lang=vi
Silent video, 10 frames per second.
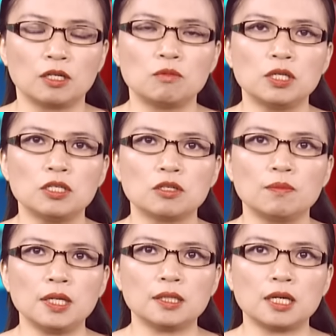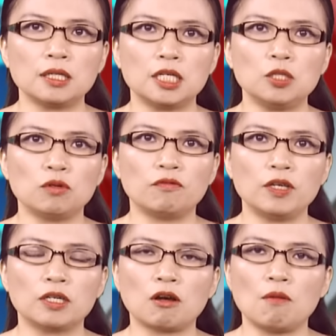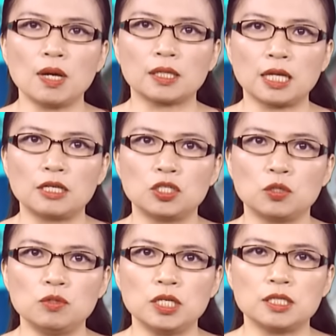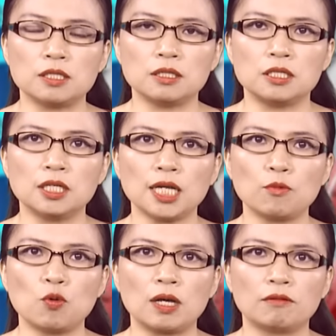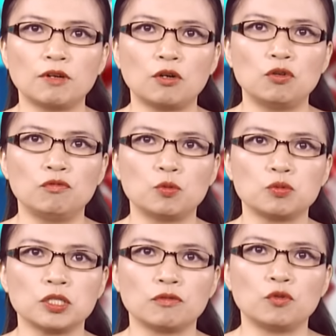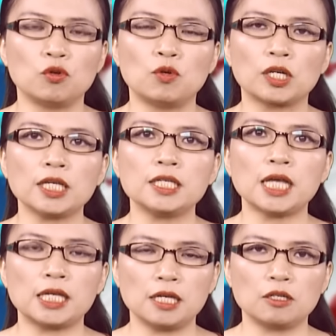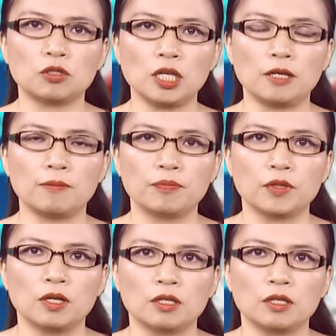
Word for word: Công ty cho biết các kỹ thuật viên có mặt tại chỗ để sửa chữa cáp quang và khôi phục dịch vụ một cách nhanh nhất có thể.